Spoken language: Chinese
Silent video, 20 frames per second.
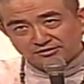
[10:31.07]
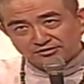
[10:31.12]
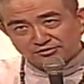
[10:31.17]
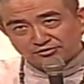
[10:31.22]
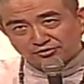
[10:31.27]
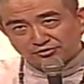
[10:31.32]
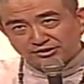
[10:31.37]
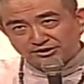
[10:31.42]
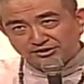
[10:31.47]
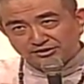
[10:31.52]

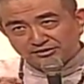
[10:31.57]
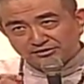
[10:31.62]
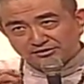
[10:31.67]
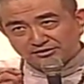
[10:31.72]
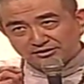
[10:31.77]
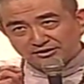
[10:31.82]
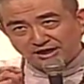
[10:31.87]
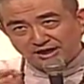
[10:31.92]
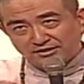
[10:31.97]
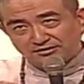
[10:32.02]
所以
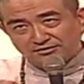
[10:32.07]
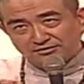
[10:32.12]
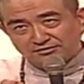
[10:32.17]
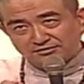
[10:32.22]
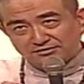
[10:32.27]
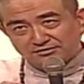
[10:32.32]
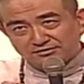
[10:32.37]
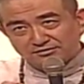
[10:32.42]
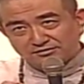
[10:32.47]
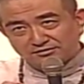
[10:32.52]

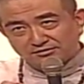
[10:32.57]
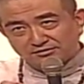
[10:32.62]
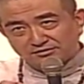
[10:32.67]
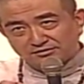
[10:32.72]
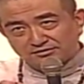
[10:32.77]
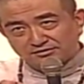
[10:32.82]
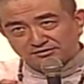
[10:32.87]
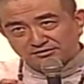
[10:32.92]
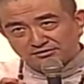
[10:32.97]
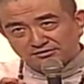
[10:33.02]
看
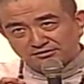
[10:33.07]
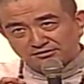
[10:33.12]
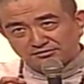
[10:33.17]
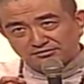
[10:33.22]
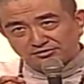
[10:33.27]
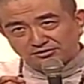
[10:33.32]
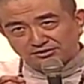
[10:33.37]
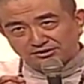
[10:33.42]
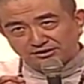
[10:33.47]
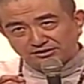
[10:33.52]
这个《
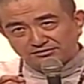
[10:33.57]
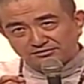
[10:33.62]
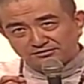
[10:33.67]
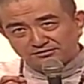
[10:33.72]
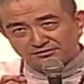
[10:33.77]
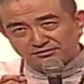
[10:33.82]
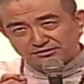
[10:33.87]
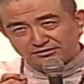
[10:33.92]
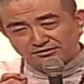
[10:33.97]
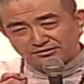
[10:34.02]
火
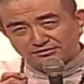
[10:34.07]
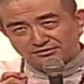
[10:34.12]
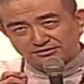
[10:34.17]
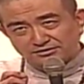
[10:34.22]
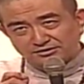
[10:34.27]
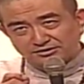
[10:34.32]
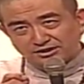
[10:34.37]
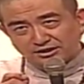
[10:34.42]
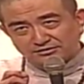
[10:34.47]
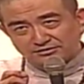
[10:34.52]
炎的
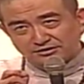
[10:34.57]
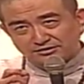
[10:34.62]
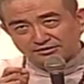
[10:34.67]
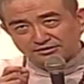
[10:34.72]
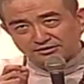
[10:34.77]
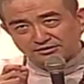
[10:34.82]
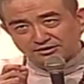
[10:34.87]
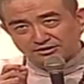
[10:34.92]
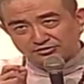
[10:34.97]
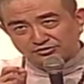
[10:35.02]
思想的
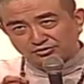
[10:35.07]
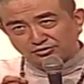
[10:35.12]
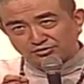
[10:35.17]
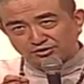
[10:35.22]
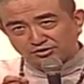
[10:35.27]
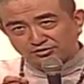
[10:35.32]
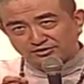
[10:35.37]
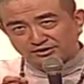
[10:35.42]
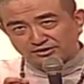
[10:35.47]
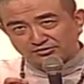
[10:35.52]
一个很重
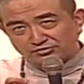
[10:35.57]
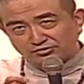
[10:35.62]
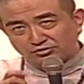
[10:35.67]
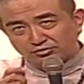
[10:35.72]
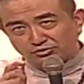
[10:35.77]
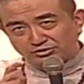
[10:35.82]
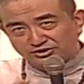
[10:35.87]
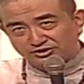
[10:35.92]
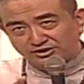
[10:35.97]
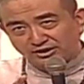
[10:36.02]
要一点，说
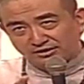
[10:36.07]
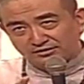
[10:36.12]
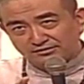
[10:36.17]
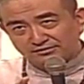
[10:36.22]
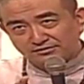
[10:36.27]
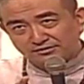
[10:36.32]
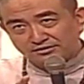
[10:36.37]
论相